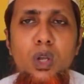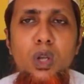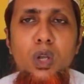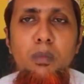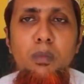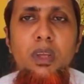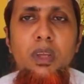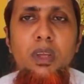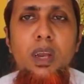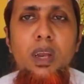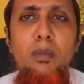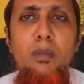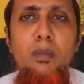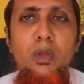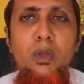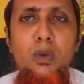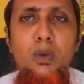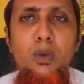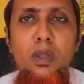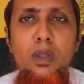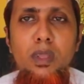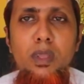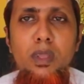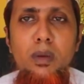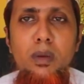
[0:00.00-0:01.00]
ওই সব গ্রামে
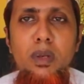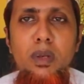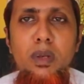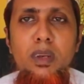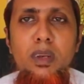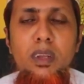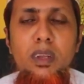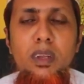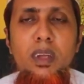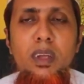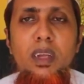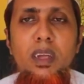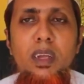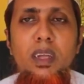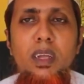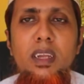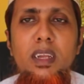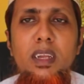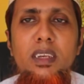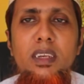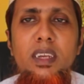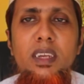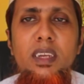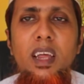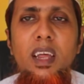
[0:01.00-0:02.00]
চলে যাবেন
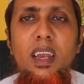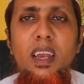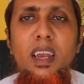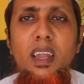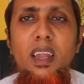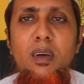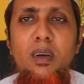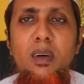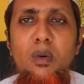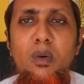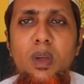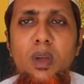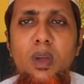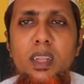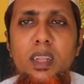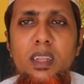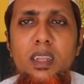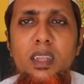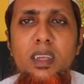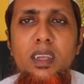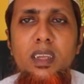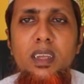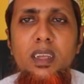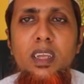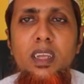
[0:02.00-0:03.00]
ইনশাআল্লাহ ওখান
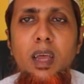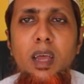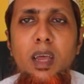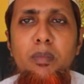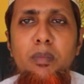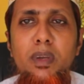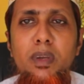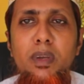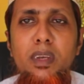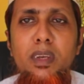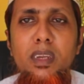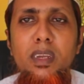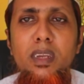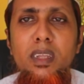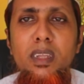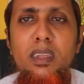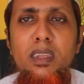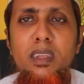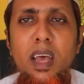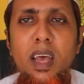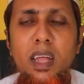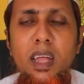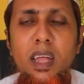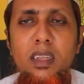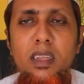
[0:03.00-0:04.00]
থেকে আপনি
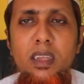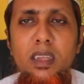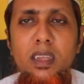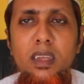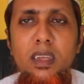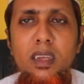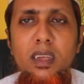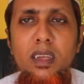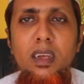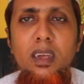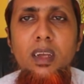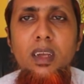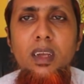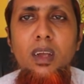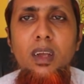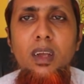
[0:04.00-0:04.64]
নিজ হাতে